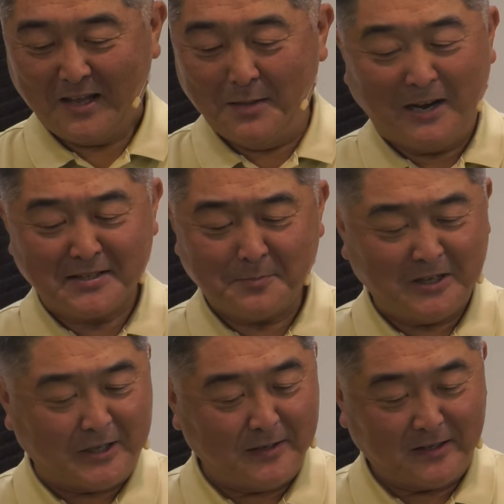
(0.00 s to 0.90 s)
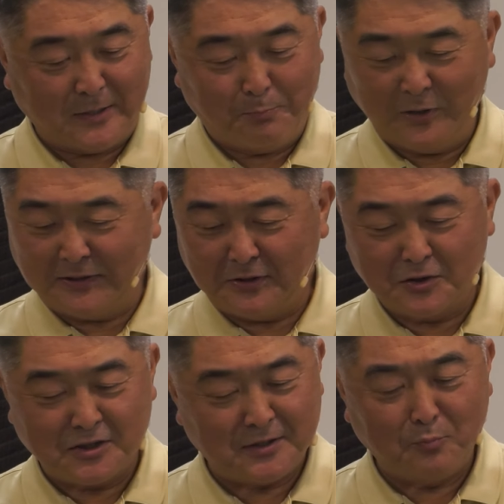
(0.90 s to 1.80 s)
이 말씀이 기, 쁘게
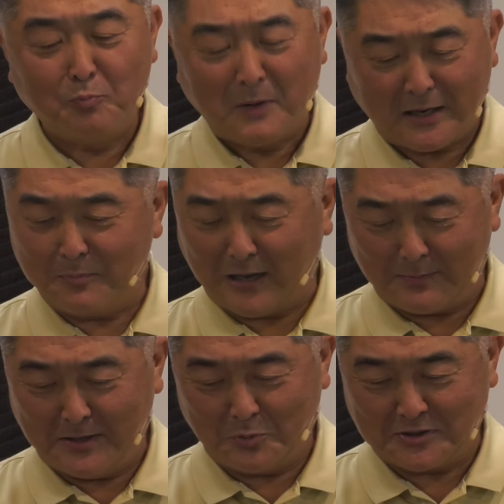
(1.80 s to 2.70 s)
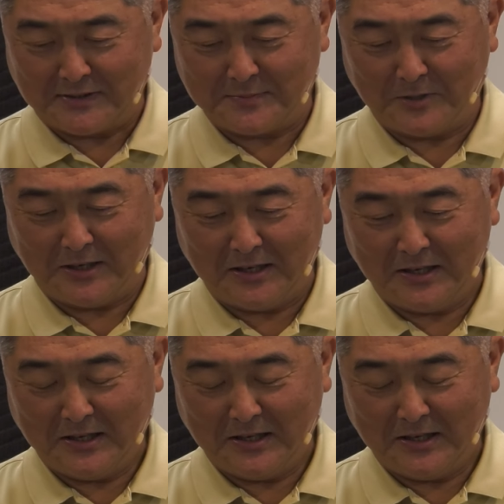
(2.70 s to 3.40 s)
들려주신 분만 한번 아멘해 보시겠습니까?